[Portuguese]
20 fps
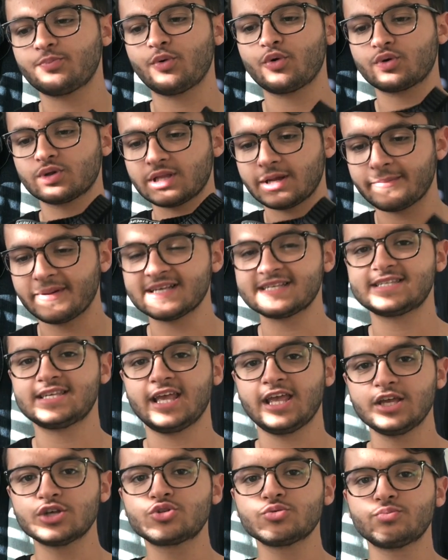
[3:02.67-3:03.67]
um pouco da
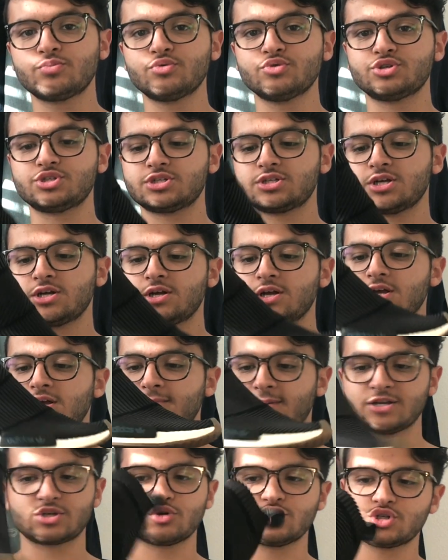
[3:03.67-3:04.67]
maciez do boost.
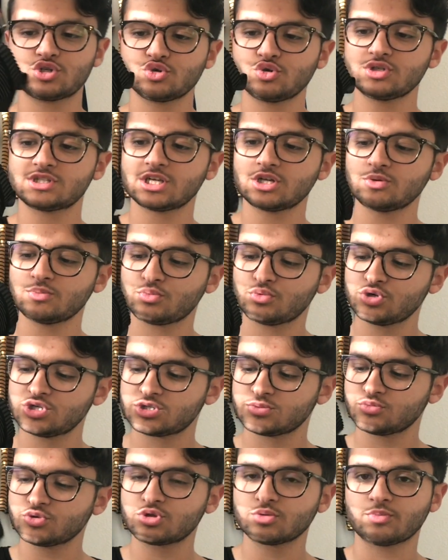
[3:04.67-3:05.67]
Mas continua sendo um
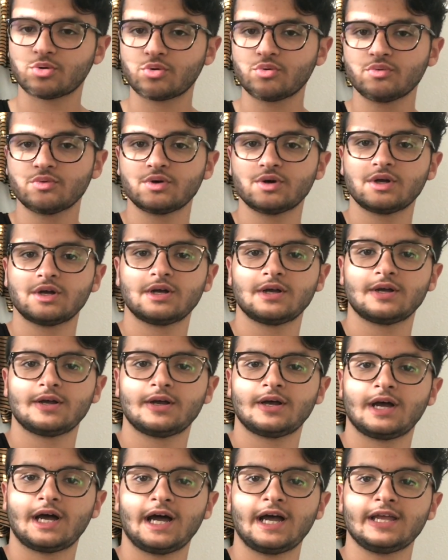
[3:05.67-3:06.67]
boost muito bom
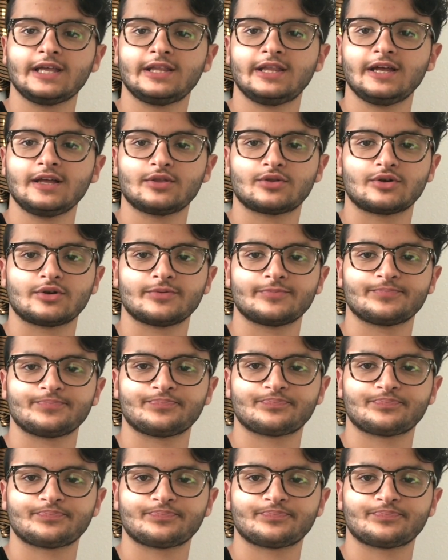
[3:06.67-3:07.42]
aí dentro.